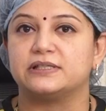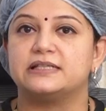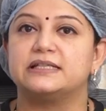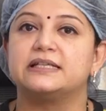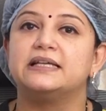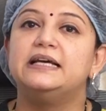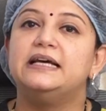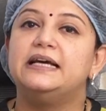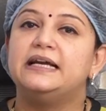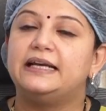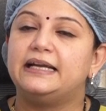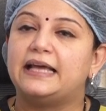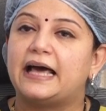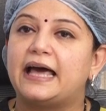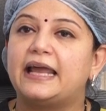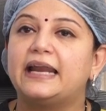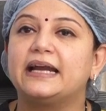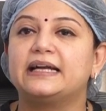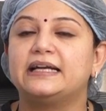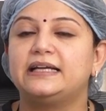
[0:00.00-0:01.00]
ஃபாசட்
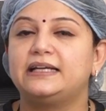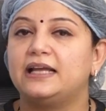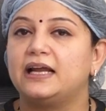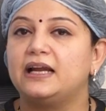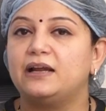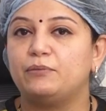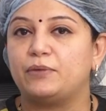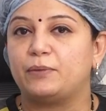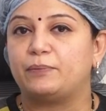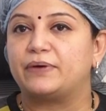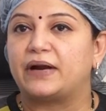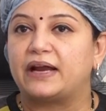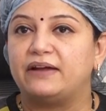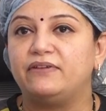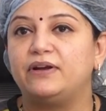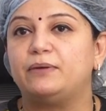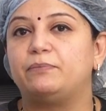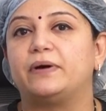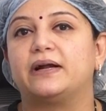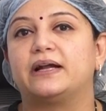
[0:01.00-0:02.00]
டைரெக்டாக நம்ம
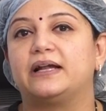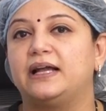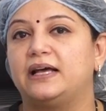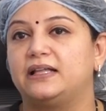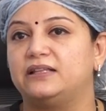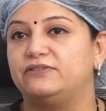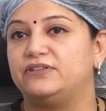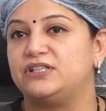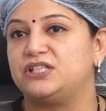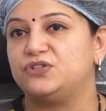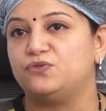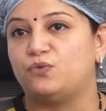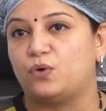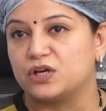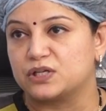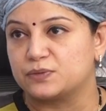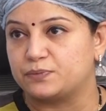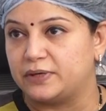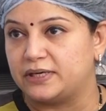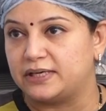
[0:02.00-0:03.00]
ப்ரைவேட் பார்ட்டில் அதை வச்சு
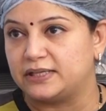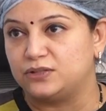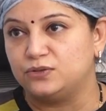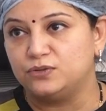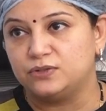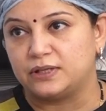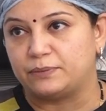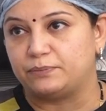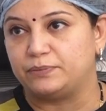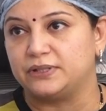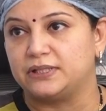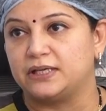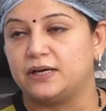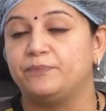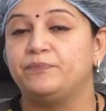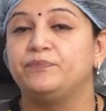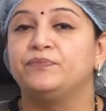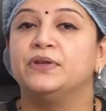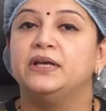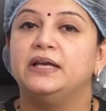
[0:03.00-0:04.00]
வாஷ் பண்ணுறதும் தப்பு
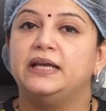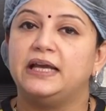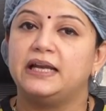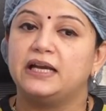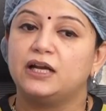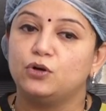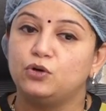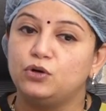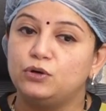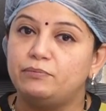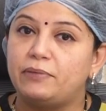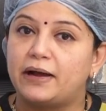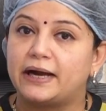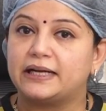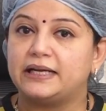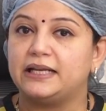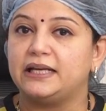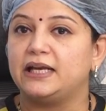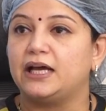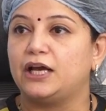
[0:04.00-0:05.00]
தான் ஏன்னா குட்
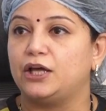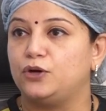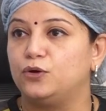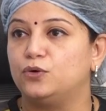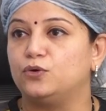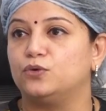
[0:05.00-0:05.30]
பாக்டீரியா